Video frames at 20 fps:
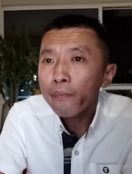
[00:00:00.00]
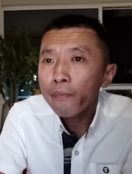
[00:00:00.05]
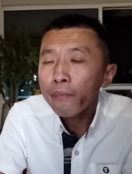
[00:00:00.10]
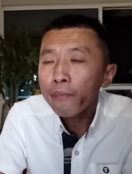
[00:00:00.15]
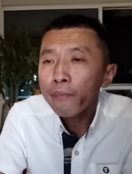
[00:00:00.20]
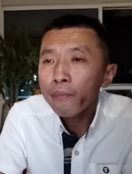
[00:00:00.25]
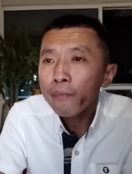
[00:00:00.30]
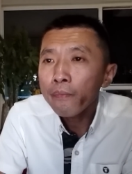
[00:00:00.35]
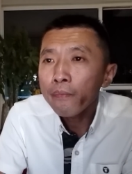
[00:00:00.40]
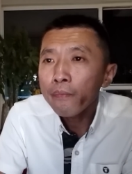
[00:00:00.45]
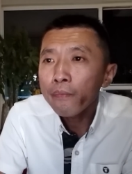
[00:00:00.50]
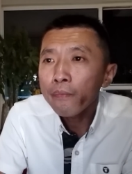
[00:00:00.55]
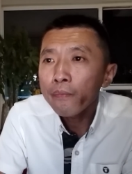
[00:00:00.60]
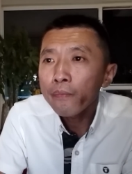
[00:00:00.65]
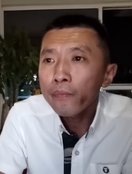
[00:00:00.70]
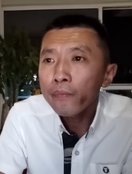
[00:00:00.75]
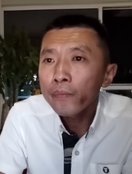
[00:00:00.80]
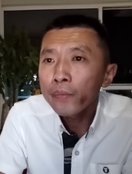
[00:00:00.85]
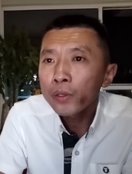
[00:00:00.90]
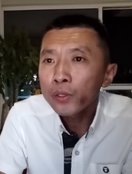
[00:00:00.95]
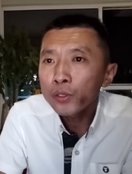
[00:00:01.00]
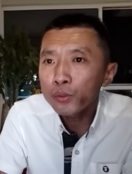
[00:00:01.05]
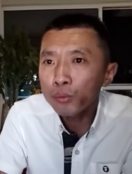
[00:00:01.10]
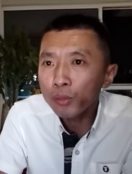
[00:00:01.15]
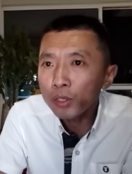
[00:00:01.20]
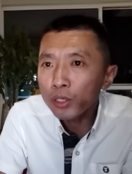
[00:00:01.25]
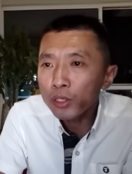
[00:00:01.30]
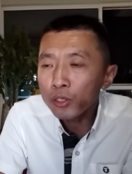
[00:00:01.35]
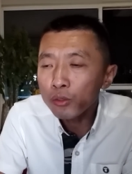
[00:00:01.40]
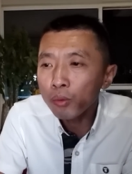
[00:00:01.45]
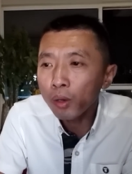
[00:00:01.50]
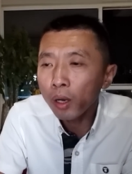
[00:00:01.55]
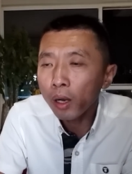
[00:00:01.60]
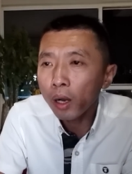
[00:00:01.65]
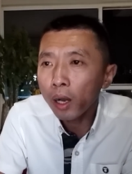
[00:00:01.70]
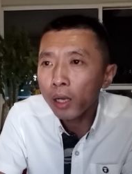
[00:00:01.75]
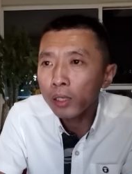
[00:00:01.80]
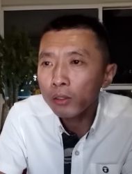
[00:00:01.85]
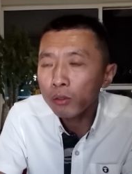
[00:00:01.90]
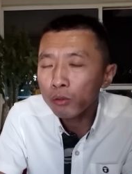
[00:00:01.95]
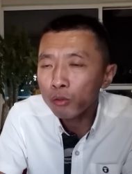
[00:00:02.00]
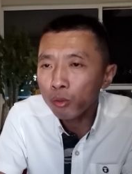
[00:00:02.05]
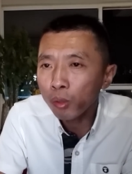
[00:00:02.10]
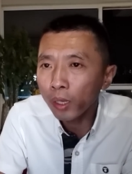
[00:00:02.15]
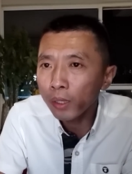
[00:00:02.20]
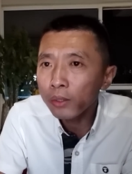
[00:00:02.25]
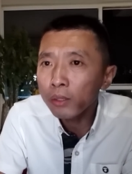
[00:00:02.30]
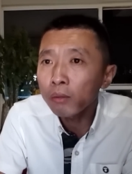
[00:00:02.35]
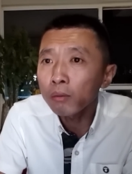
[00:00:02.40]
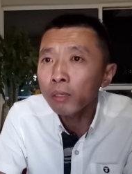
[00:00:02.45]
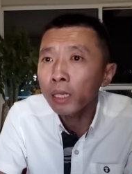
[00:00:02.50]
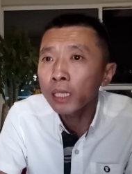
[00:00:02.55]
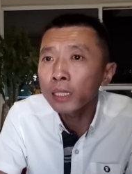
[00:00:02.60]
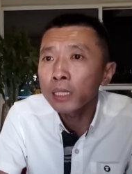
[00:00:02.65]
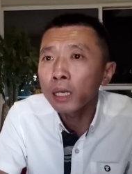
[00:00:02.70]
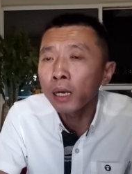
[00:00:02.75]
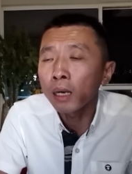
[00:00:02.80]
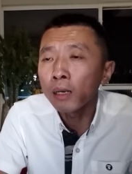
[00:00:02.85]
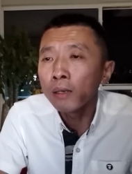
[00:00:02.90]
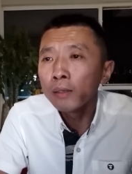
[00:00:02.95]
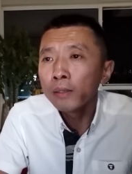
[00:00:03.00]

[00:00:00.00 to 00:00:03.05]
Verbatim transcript: 嗯，所以说按照传统来讲，